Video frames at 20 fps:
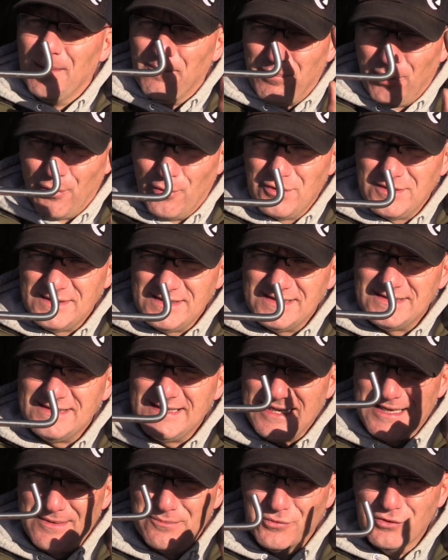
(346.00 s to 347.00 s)
Punkt
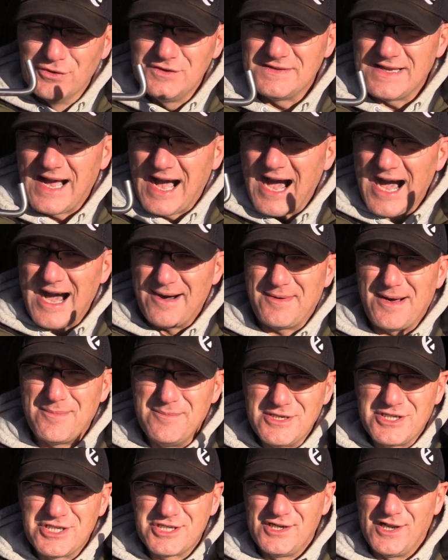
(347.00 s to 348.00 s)
ist, ich muss aber
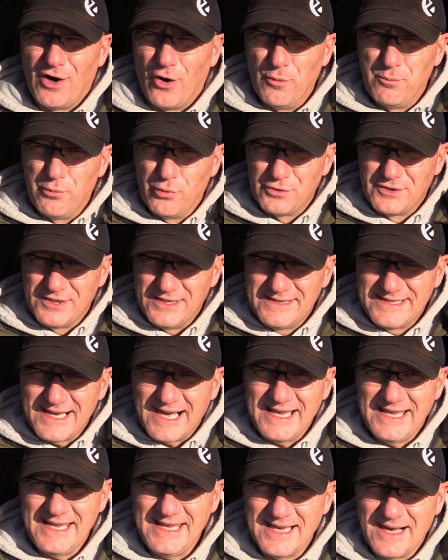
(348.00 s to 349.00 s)
mit Schlauchboot
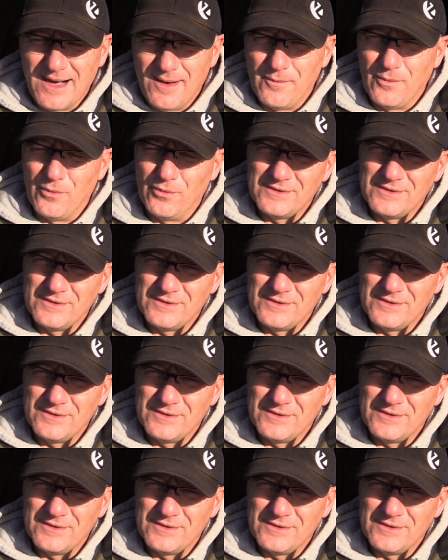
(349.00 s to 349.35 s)
hinterher.